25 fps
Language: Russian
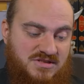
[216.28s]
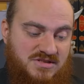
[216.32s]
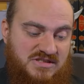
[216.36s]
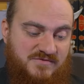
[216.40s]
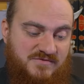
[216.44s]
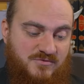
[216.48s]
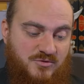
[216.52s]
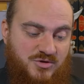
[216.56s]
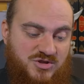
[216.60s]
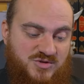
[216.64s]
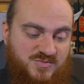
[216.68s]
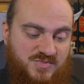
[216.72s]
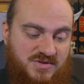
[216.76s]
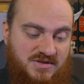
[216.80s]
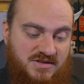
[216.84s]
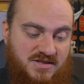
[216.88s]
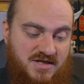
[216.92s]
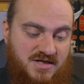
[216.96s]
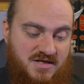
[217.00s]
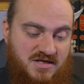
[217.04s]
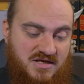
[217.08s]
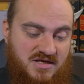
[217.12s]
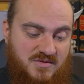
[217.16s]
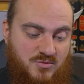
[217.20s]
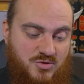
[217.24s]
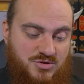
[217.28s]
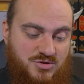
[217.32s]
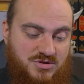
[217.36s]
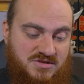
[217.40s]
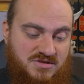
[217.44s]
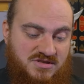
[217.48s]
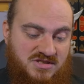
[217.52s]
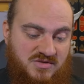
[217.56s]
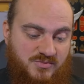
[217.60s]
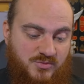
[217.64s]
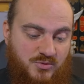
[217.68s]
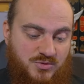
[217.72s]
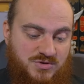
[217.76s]
всего испытания может
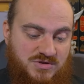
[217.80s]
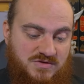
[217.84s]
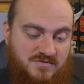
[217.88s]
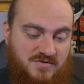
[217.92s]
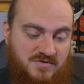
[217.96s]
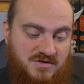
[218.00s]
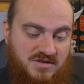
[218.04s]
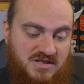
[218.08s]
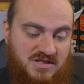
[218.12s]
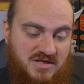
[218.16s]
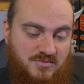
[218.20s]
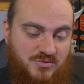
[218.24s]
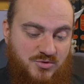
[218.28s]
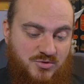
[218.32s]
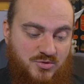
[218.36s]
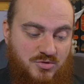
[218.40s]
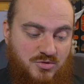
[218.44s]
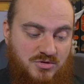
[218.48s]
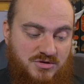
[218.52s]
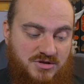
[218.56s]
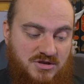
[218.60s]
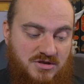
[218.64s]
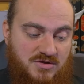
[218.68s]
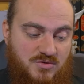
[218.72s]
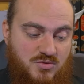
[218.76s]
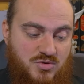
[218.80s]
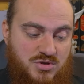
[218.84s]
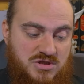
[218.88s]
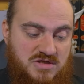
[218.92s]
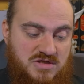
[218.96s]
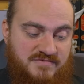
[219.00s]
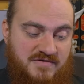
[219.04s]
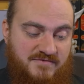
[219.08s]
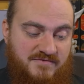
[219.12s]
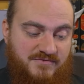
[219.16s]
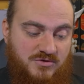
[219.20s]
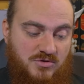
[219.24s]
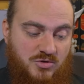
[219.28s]
сопутствовать нам долгие годы
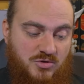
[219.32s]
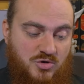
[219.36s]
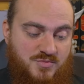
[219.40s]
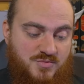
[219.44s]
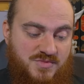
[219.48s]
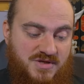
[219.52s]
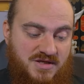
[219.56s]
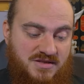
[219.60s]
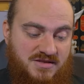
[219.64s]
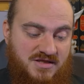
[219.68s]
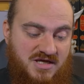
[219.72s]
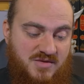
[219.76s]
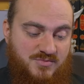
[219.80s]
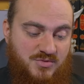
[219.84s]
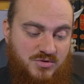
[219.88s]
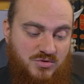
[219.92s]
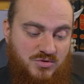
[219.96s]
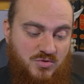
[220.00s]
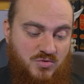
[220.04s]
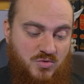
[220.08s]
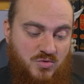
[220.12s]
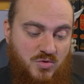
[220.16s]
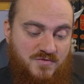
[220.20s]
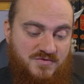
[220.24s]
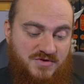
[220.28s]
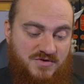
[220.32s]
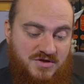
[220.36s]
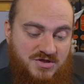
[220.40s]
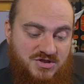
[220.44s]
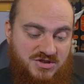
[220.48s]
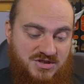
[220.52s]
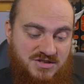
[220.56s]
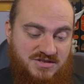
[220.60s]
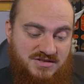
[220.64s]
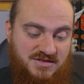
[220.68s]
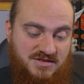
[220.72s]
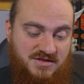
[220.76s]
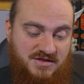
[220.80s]
во втором этапе духовной
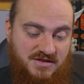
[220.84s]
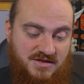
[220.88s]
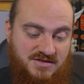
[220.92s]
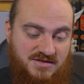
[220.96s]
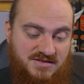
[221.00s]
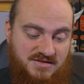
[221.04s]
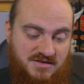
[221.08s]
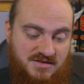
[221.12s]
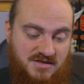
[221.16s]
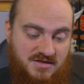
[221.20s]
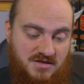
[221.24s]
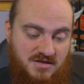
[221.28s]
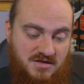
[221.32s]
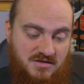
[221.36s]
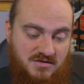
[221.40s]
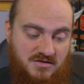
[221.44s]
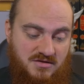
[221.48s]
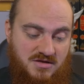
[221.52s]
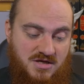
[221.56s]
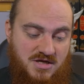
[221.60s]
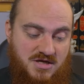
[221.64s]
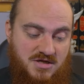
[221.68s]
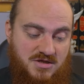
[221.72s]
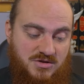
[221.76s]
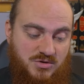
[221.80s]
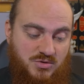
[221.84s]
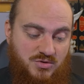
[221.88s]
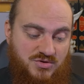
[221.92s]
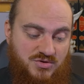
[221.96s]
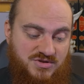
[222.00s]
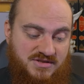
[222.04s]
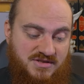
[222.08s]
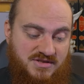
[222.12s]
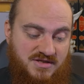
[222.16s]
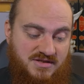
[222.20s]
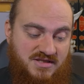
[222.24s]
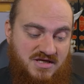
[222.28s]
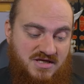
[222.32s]
жизни христианина, то
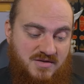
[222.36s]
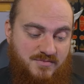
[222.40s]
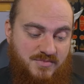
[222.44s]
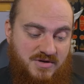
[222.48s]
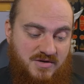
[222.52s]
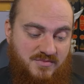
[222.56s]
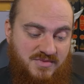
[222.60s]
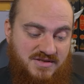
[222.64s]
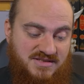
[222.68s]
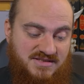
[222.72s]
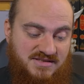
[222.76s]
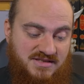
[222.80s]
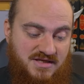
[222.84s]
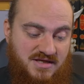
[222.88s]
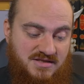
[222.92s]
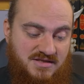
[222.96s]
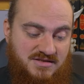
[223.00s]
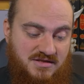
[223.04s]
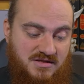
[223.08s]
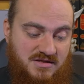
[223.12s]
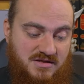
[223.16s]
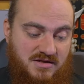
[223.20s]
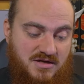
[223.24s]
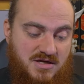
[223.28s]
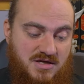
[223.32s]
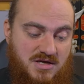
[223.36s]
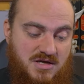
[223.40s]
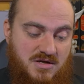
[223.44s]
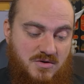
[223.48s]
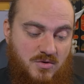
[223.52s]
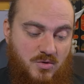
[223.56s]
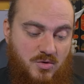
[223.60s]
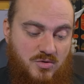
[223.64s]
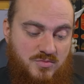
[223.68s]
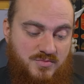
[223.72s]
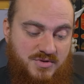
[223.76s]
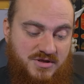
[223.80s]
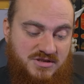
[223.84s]
есть когда промыслительно
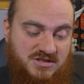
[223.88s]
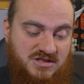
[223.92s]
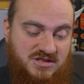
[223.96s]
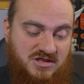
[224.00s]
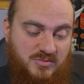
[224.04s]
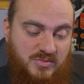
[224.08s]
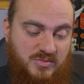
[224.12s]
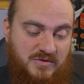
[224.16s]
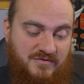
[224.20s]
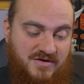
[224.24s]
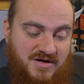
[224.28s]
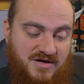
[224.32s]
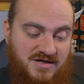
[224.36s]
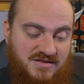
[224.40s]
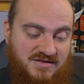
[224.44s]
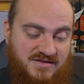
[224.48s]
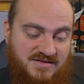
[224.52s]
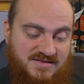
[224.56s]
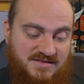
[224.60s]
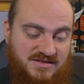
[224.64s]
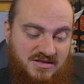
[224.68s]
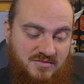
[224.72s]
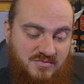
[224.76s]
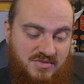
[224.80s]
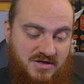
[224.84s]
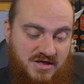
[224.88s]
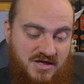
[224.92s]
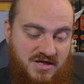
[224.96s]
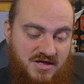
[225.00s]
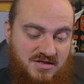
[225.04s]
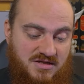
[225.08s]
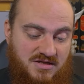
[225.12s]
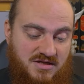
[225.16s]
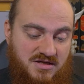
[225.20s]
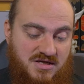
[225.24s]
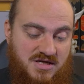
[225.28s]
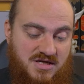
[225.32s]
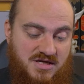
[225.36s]
он претерпевает
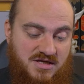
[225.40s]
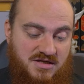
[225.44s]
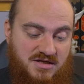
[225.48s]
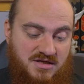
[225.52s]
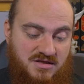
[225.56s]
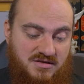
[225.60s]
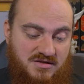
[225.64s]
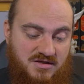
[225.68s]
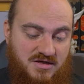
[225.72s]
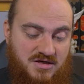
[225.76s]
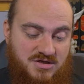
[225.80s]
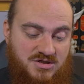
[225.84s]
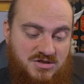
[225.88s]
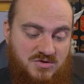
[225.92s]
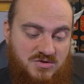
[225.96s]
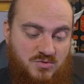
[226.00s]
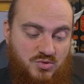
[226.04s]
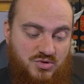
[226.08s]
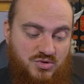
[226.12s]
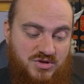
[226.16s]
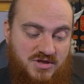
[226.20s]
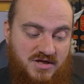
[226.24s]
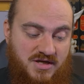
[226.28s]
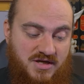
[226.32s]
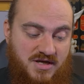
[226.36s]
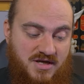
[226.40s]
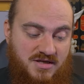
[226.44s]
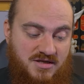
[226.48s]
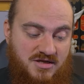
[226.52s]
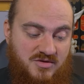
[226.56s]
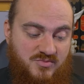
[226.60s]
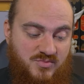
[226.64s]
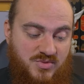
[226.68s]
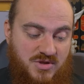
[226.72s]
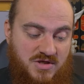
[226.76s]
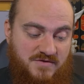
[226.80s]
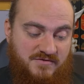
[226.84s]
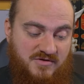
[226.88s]
ослабление и даже удаление
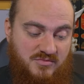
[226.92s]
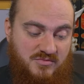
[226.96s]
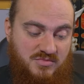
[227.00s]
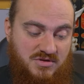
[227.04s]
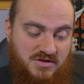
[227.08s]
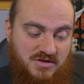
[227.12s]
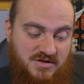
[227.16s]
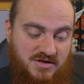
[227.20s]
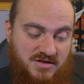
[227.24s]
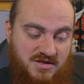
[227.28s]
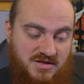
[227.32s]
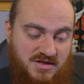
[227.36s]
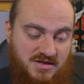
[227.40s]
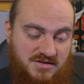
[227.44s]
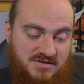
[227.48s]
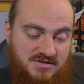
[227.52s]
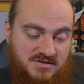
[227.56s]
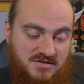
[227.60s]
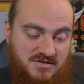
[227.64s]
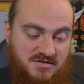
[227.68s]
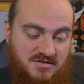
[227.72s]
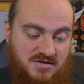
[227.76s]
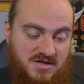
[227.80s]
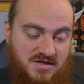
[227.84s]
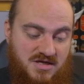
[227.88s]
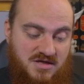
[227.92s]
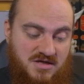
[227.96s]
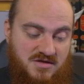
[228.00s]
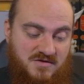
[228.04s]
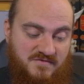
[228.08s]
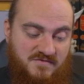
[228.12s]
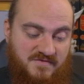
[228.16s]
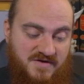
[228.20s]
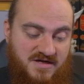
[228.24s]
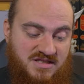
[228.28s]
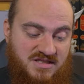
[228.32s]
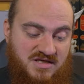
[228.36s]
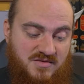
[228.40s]
первой благодати.
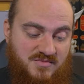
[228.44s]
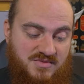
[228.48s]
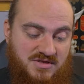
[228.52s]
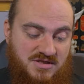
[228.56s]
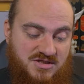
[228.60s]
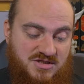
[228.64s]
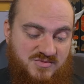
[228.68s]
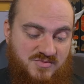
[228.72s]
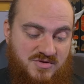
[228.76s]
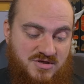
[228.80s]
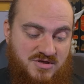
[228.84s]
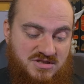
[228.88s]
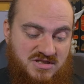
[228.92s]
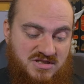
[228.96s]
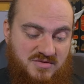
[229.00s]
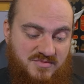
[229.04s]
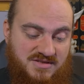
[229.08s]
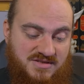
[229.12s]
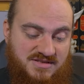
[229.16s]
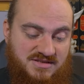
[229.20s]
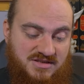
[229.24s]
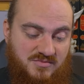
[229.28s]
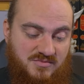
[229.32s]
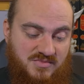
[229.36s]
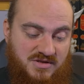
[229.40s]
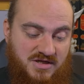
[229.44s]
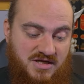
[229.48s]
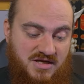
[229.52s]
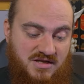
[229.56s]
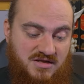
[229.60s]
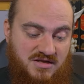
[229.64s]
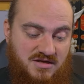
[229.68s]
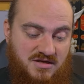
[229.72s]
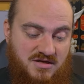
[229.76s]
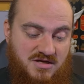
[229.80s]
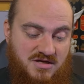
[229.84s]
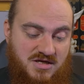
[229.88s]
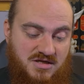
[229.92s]
В этом неизбежном
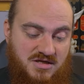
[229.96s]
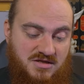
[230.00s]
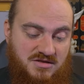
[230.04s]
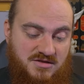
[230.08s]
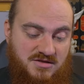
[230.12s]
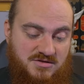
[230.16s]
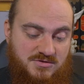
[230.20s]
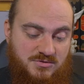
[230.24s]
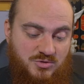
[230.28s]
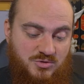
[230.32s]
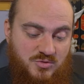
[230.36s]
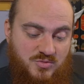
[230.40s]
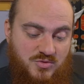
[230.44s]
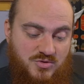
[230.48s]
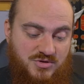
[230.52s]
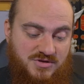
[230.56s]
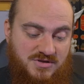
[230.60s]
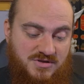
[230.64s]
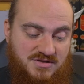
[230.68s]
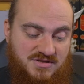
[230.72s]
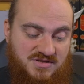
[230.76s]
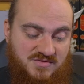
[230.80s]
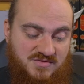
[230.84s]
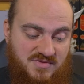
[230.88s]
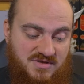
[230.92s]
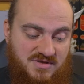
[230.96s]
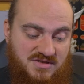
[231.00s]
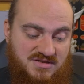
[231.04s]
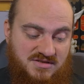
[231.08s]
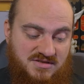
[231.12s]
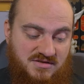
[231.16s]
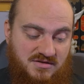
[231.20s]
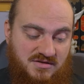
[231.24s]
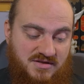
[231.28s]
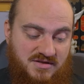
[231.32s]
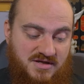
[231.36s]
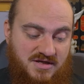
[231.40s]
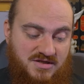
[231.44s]
ослаблении есть глубокий
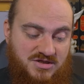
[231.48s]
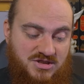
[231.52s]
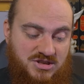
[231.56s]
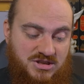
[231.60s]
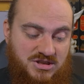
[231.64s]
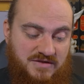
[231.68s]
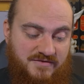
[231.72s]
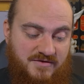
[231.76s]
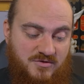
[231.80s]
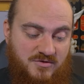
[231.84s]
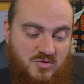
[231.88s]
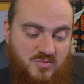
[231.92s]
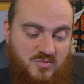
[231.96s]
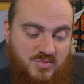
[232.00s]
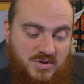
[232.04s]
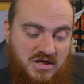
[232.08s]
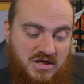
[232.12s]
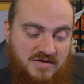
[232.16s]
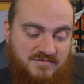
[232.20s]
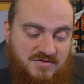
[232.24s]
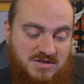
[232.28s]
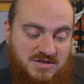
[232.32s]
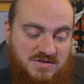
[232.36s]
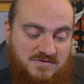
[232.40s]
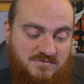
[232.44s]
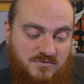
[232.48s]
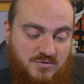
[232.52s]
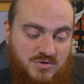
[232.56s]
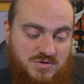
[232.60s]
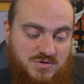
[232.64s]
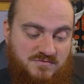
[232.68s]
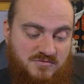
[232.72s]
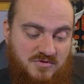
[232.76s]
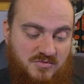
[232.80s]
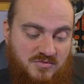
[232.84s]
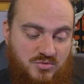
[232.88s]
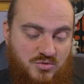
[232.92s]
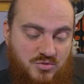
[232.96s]
смысл дать человеку проявить свою
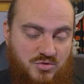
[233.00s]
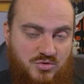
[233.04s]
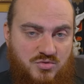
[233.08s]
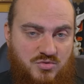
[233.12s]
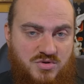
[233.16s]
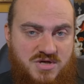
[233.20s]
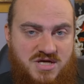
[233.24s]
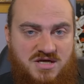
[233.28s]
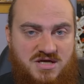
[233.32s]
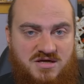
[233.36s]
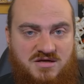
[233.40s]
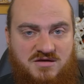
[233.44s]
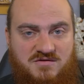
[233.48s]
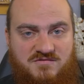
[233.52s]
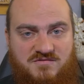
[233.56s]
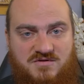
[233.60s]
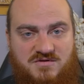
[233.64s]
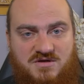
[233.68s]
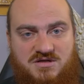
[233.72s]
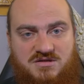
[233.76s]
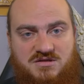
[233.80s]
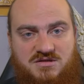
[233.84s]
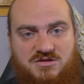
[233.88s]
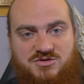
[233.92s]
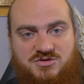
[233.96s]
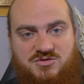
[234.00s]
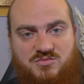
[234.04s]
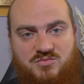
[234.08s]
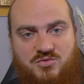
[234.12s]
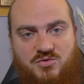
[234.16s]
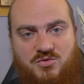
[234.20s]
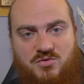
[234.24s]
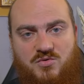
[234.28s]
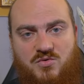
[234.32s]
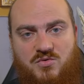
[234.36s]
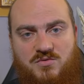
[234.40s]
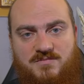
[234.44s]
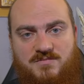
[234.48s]
свободу и верность
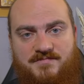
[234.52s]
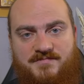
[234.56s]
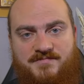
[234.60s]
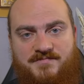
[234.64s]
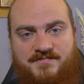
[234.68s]
Богу.